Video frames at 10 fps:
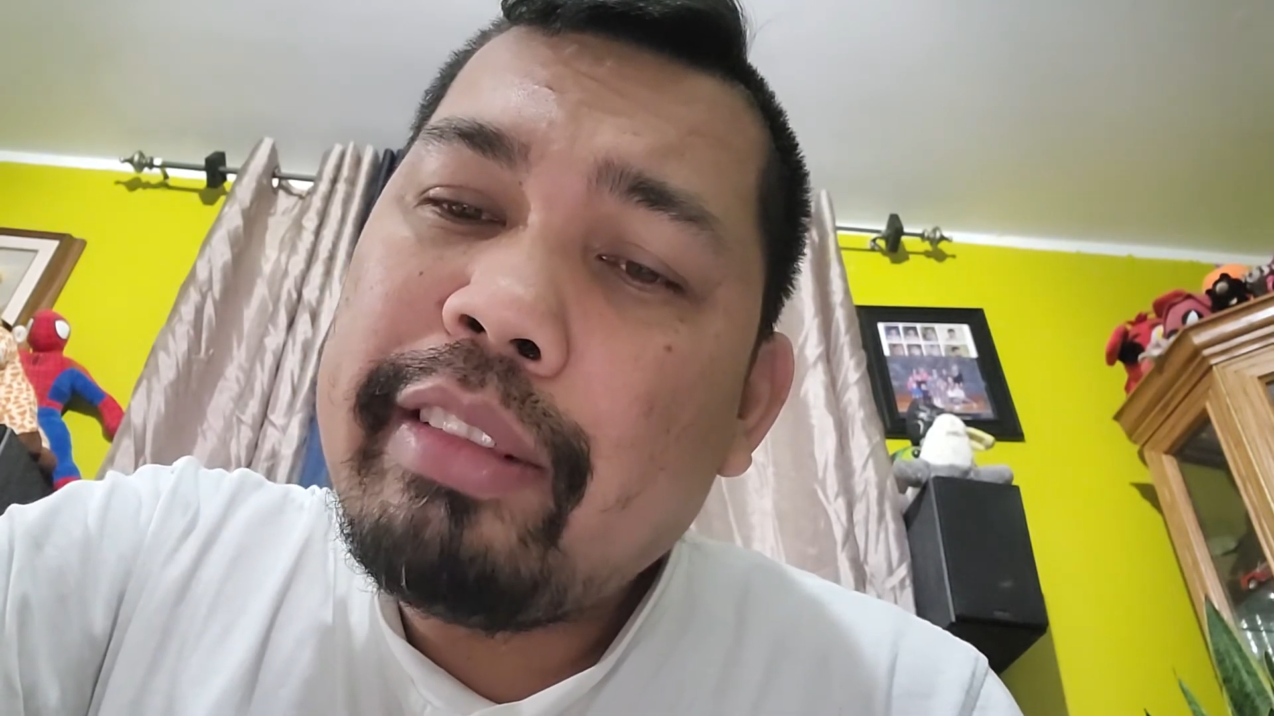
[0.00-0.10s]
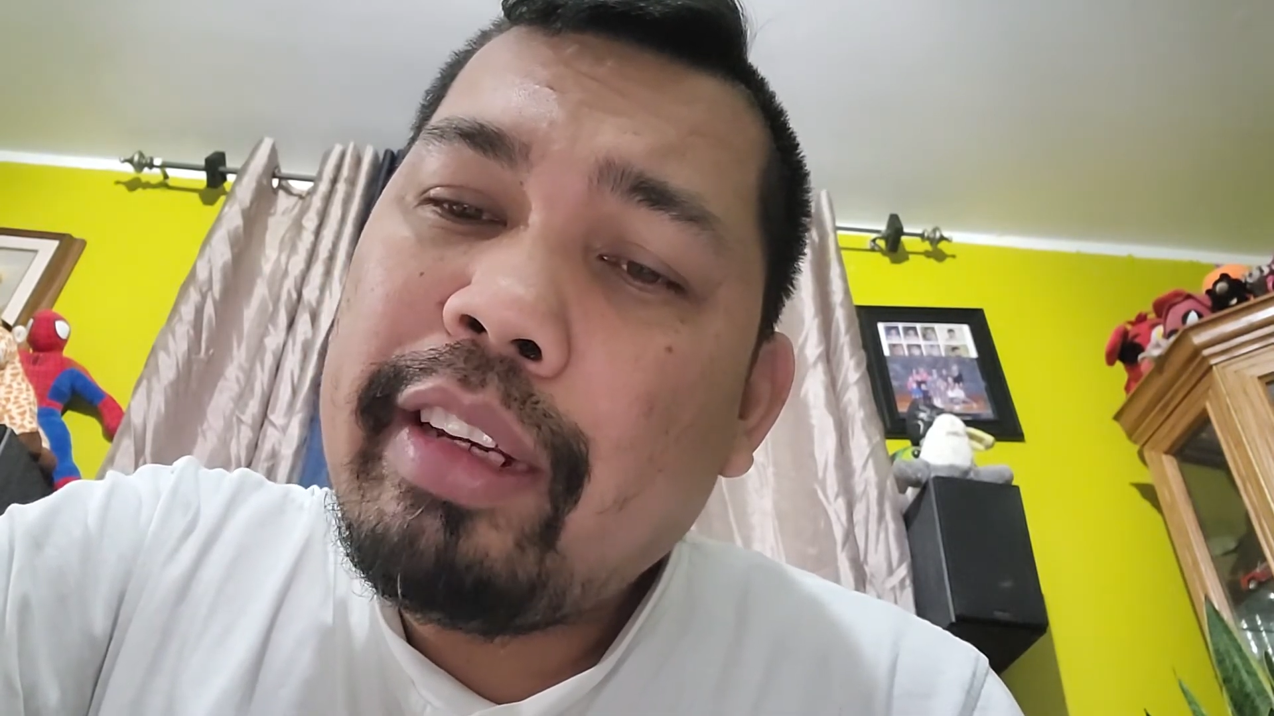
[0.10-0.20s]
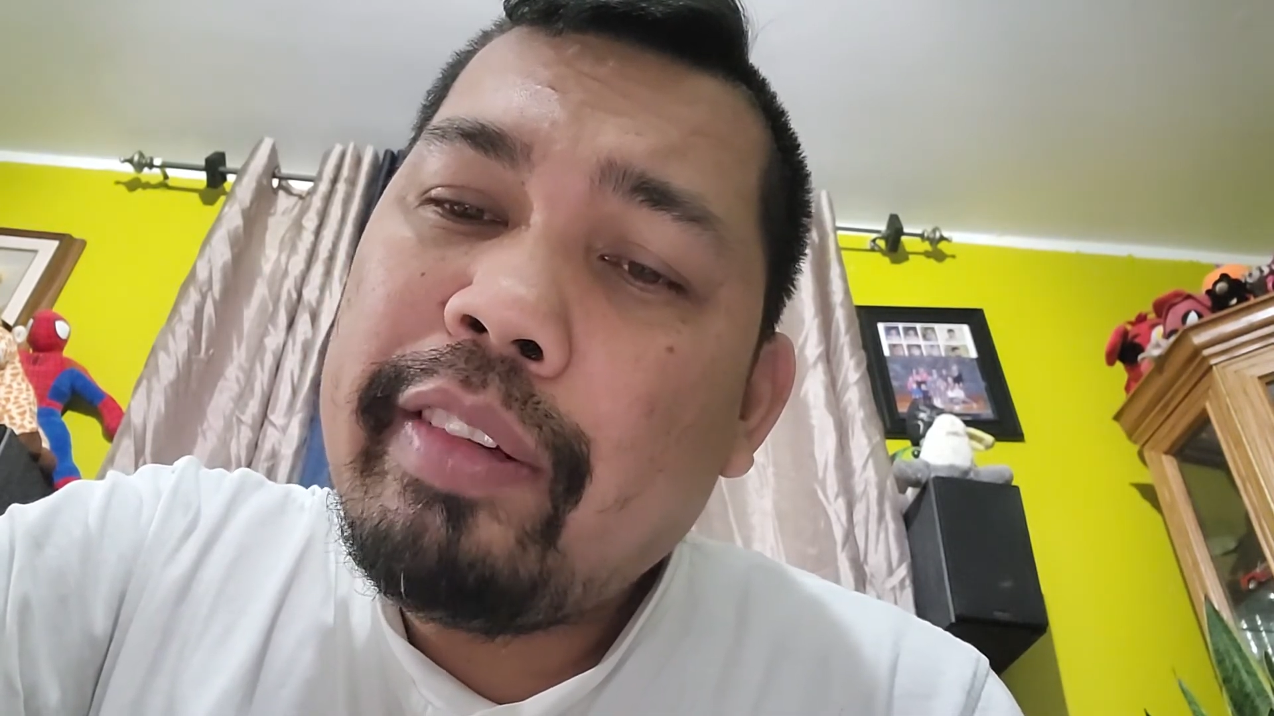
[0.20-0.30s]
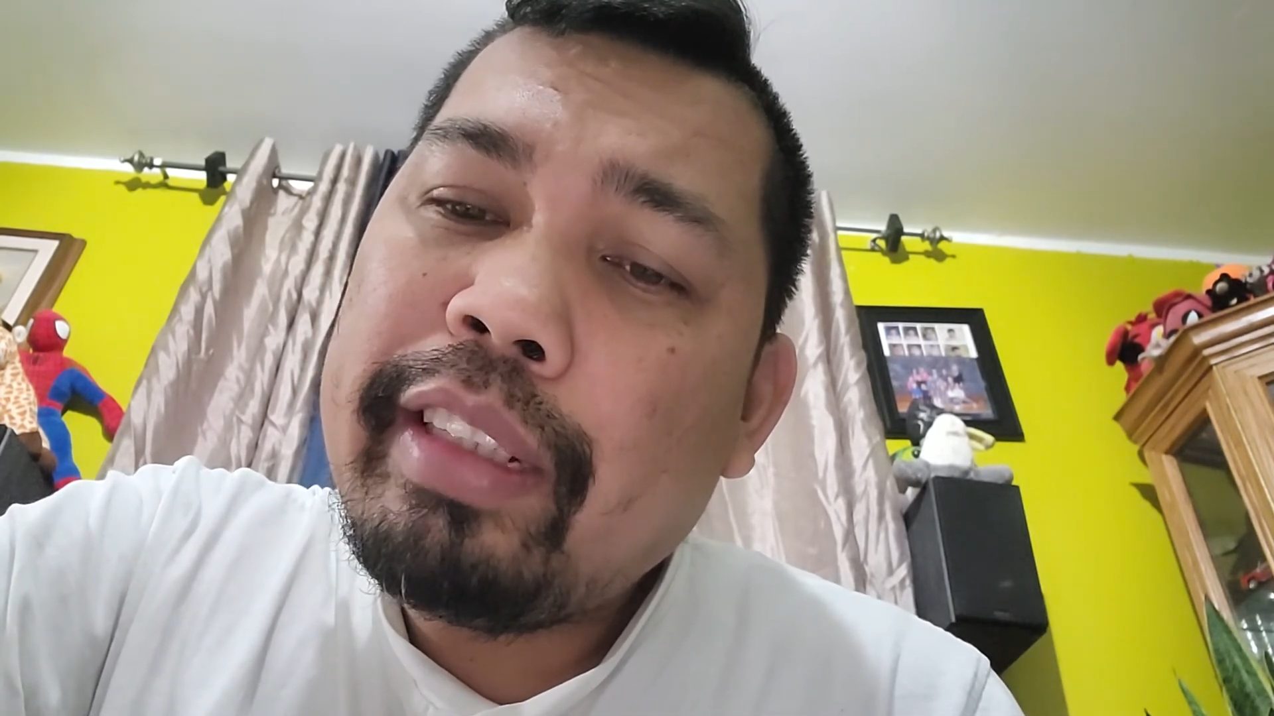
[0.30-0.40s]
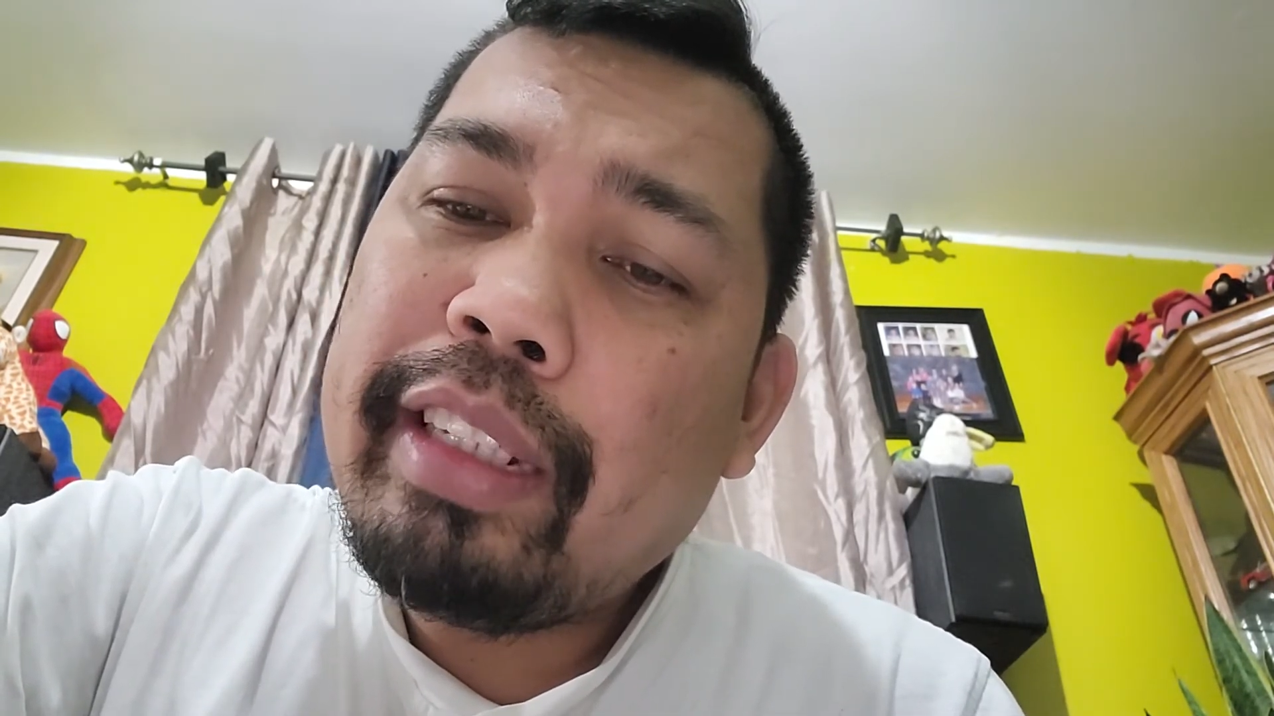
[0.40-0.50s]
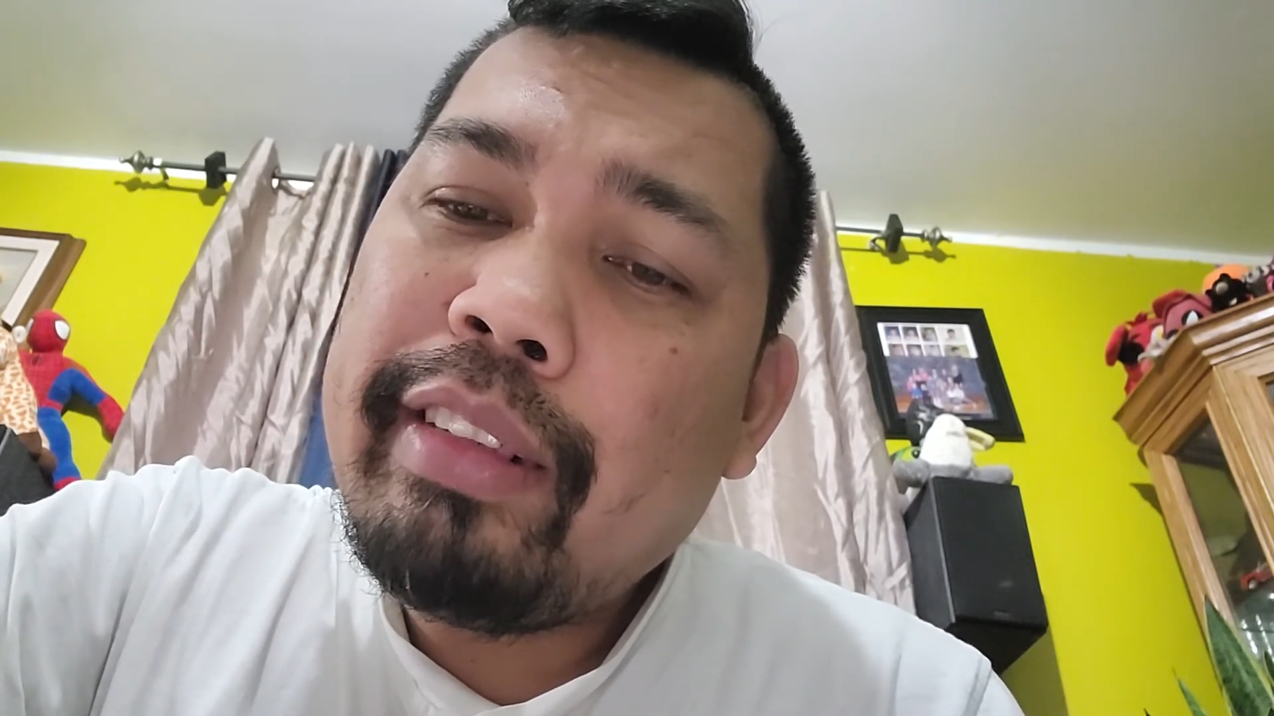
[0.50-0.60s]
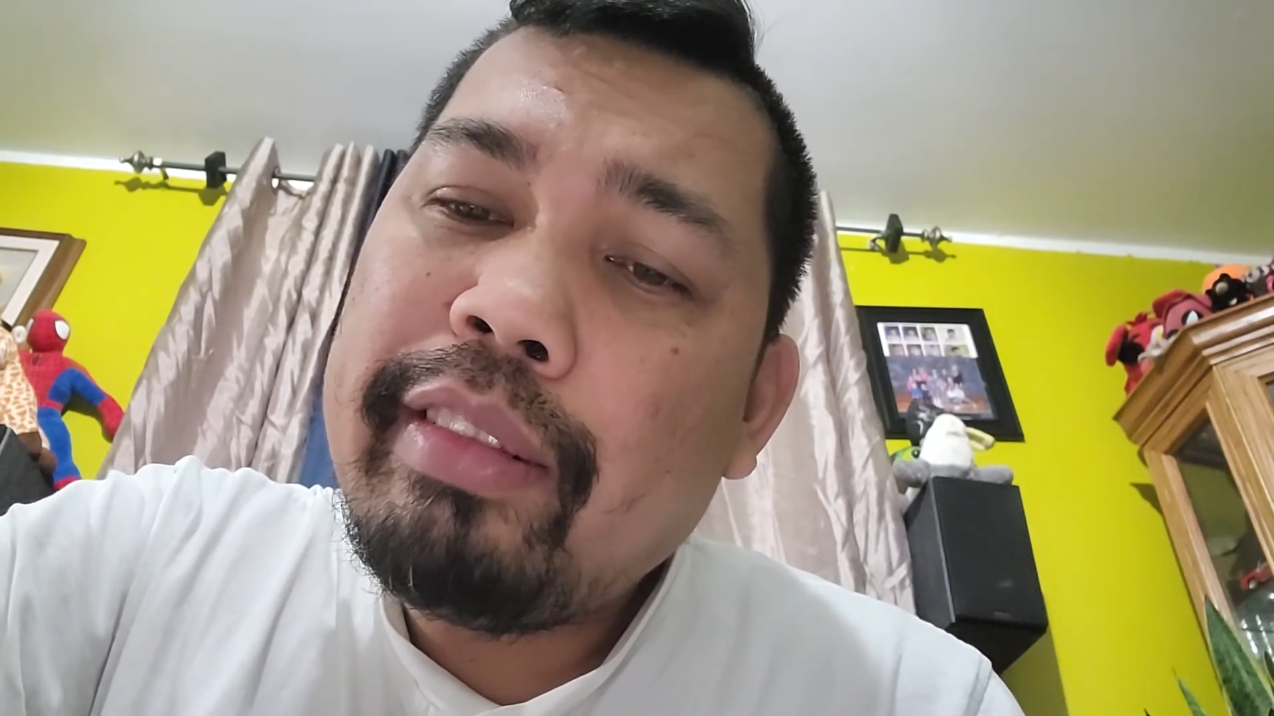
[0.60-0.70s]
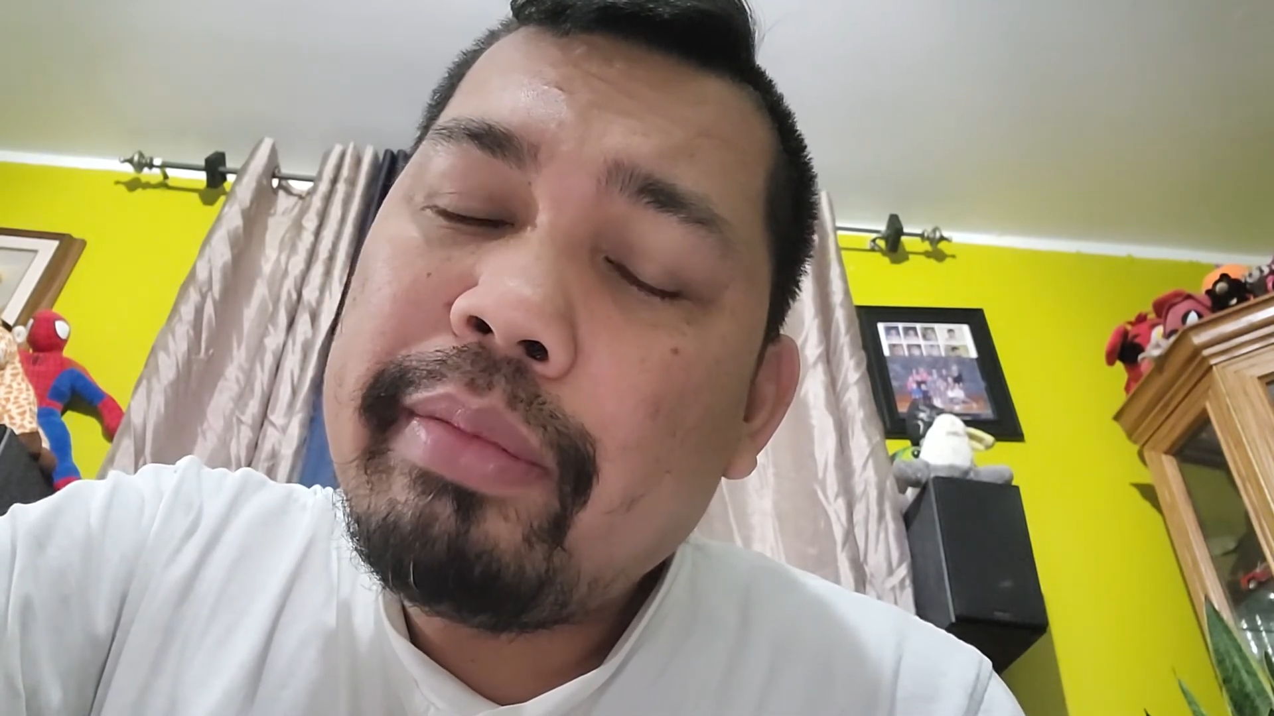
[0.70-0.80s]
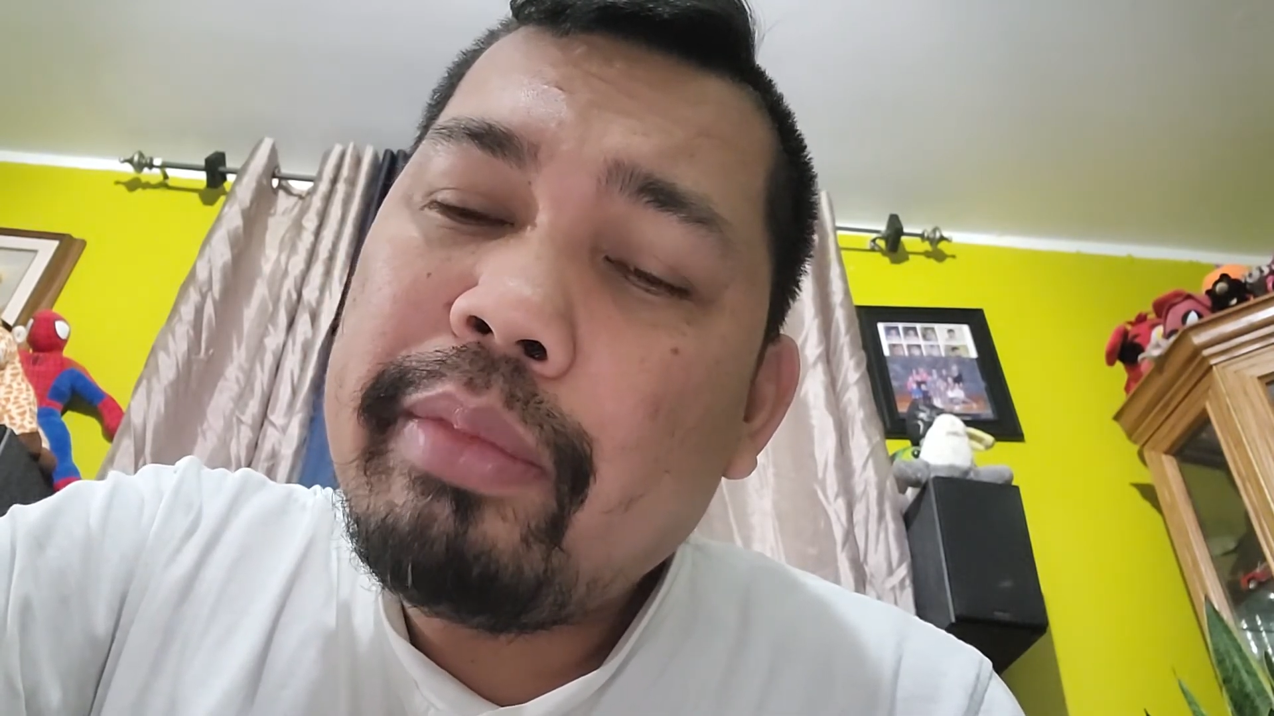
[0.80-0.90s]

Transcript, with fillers: dalawang taon